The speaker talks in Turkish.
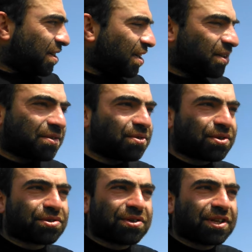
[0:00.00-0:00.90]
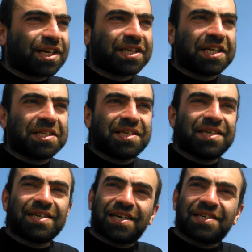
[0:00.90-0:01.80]
Yani doktorlardan
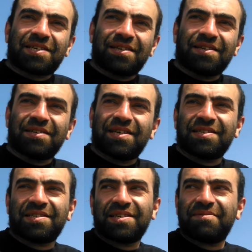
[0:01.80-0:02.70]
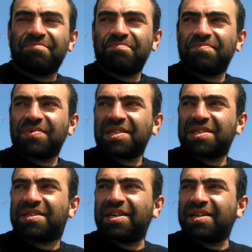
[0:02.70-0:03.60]
iyi geçinin diyeceğim
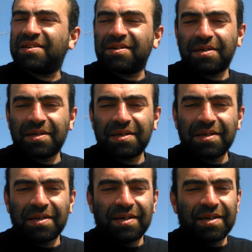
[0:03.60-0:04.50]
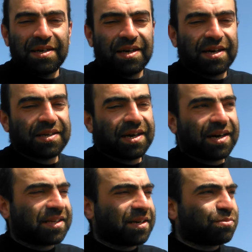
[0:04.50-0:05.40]
işte hani
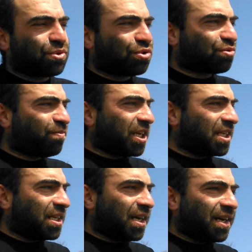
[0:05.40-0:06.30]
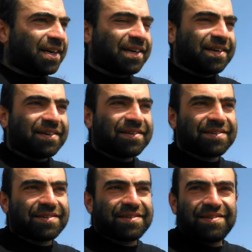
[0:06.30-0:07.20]
adam düşman ya
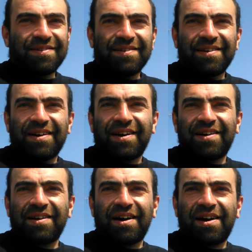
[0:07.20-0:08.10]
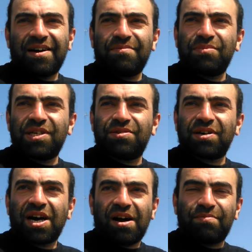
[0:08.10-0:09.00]
hani abime
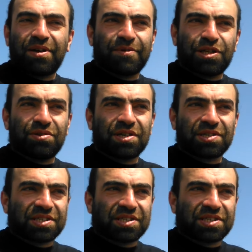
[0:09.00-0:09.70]
diyor ablama diyor ki